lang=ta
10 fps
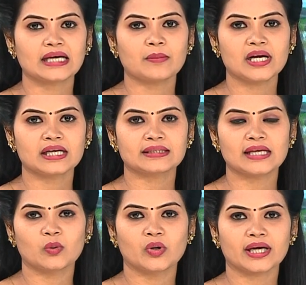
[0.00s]

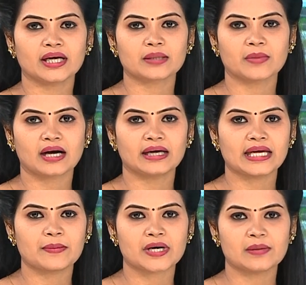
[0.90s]
தமிழகத்தில் ஒரே கட்டமாக
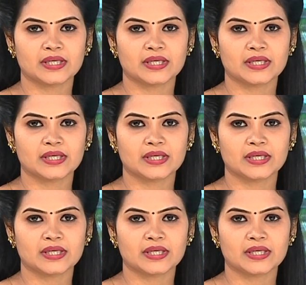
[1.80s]
ஏப்ரல்